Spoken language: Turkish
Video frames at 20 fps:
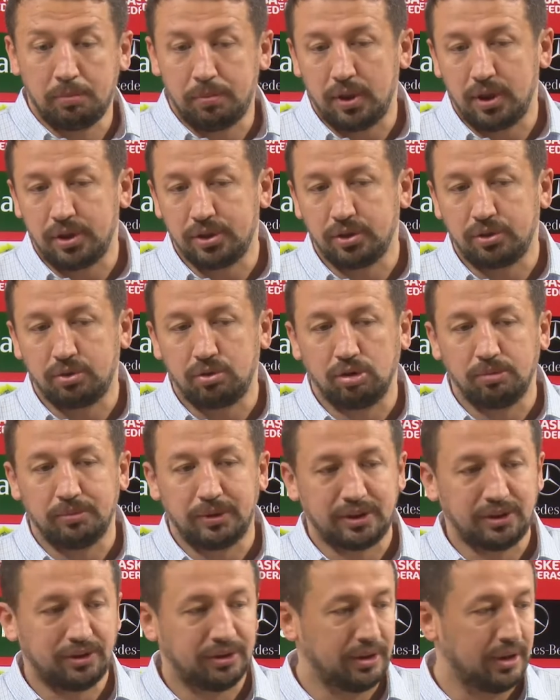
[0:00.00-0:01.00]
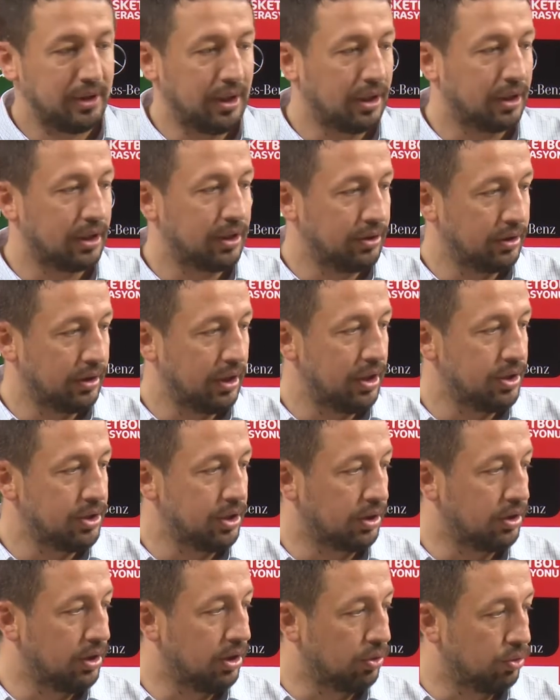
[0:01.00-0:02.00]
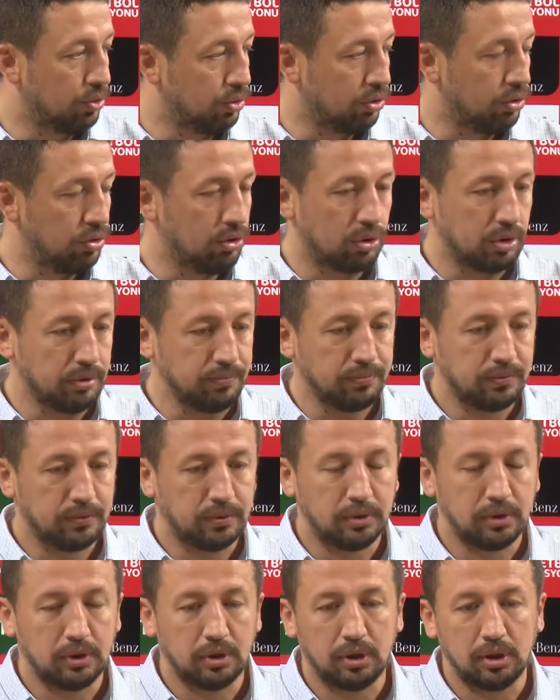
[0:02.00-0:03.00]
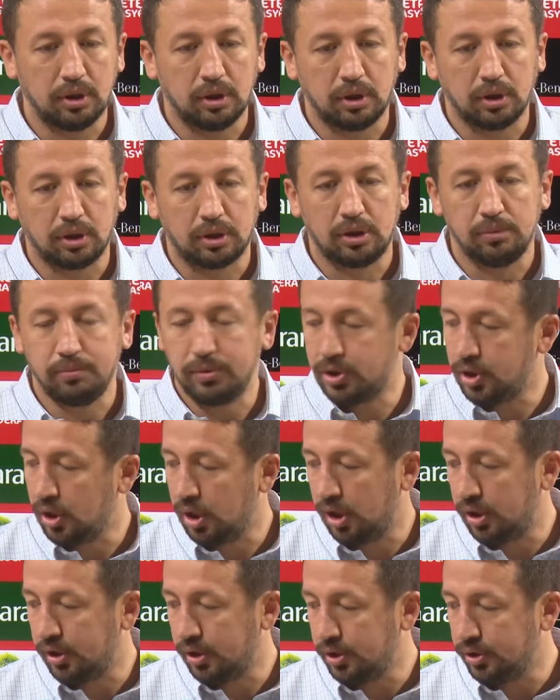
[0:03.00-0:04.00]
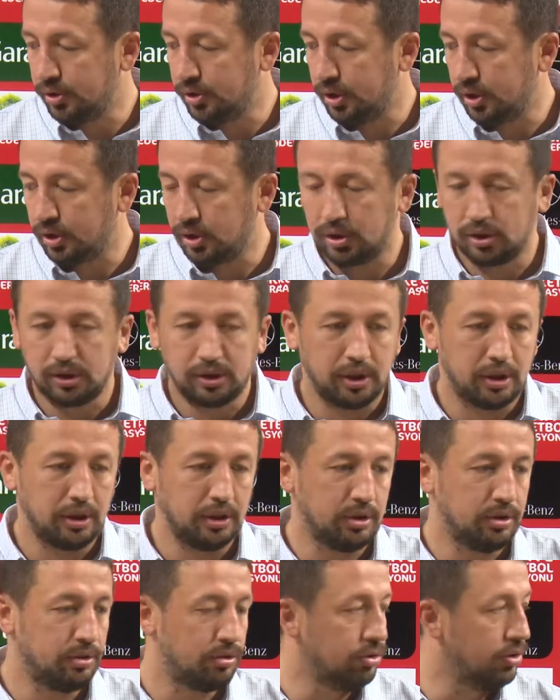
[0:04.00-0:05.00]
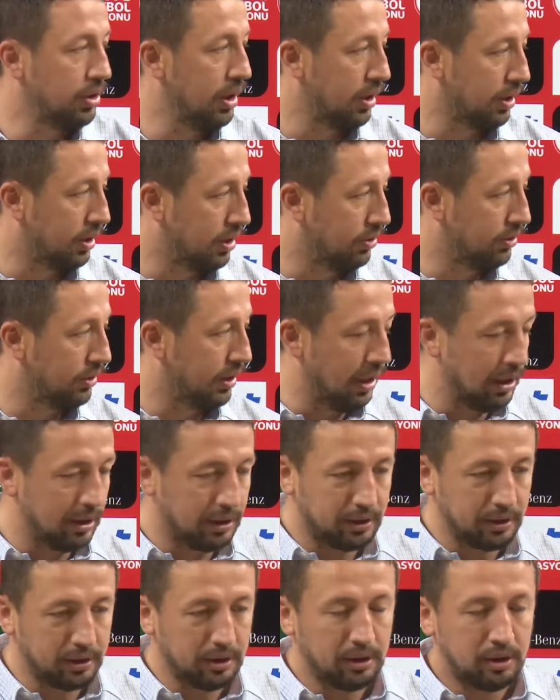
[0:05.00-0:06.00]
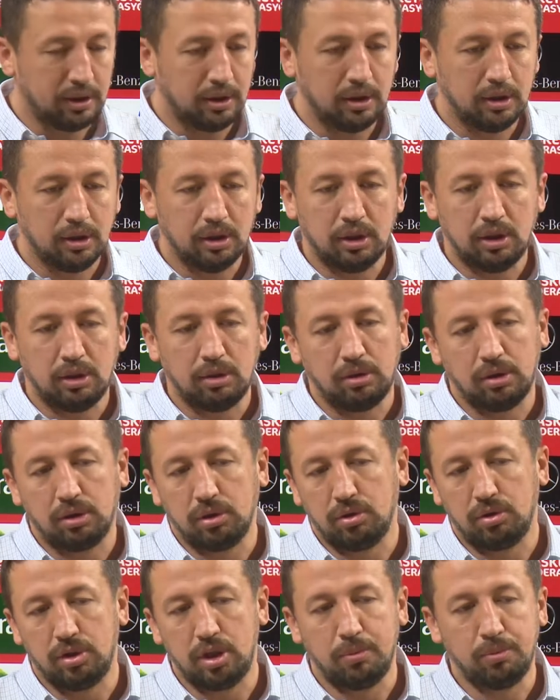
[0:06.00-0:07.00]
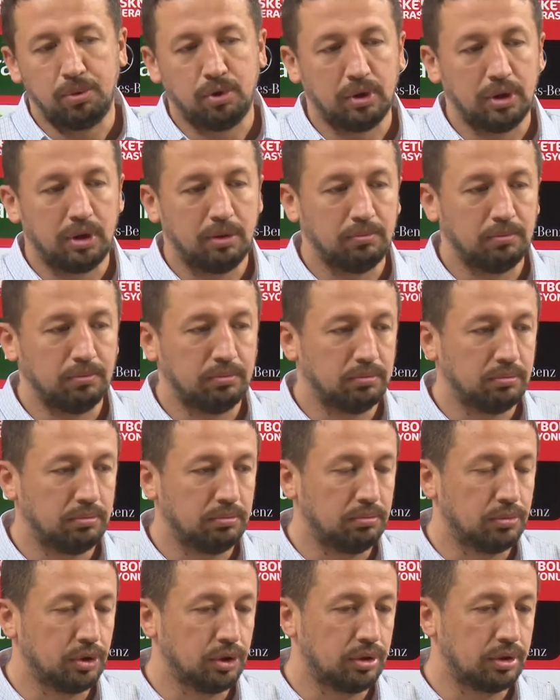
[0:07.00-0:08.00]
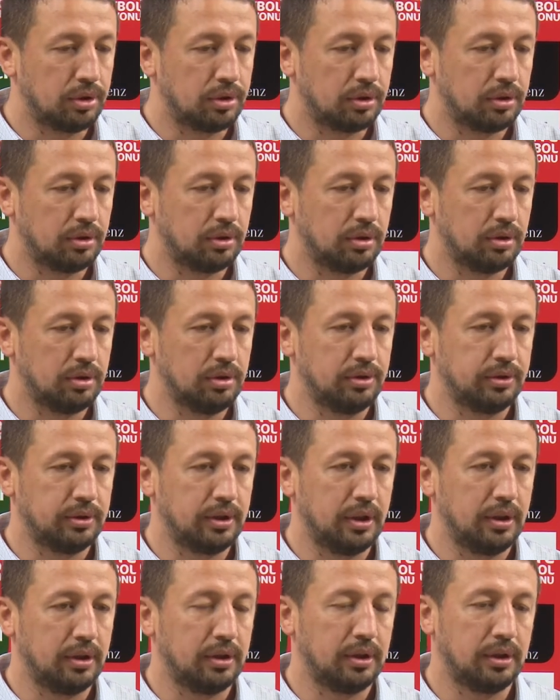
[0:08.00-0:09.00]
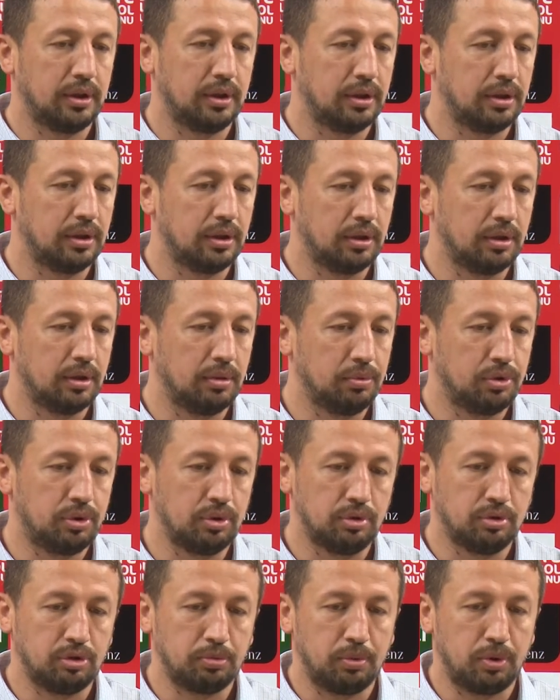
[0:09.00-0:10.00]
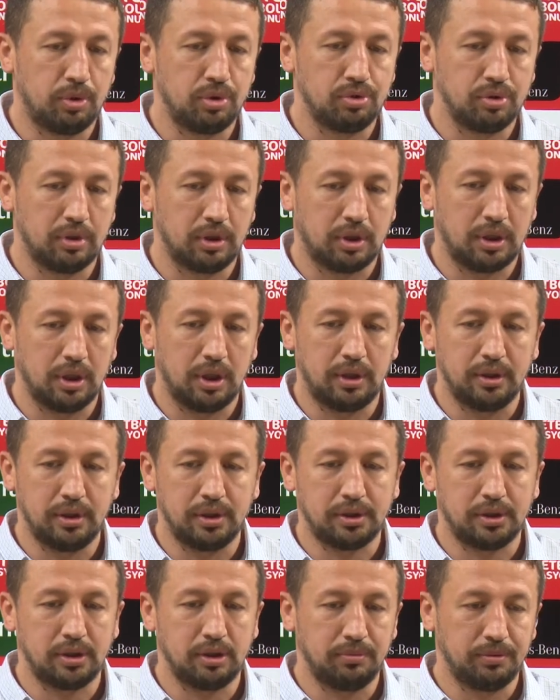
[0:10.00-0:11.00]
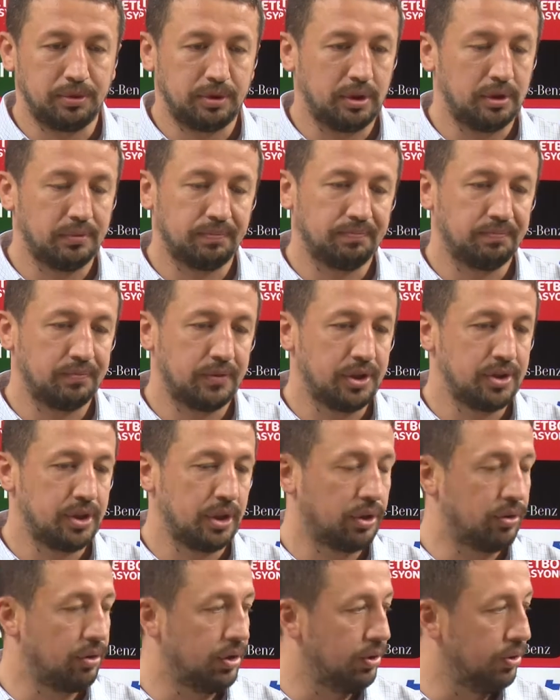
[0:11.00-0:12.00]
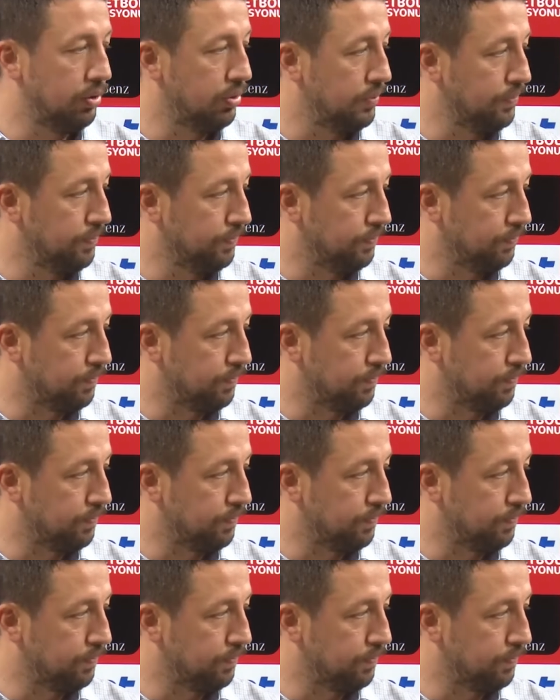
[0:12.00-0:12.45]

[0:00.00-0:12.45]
bir parçası olmak isteyen herkese gerçekten kutluyorum. Ee, kimi çağırdıysak tereddütsüz herkes geldi. Önemli olan budur. O yüzden e, bütün sporcular kardeşlerimize teşekkür ediyorum.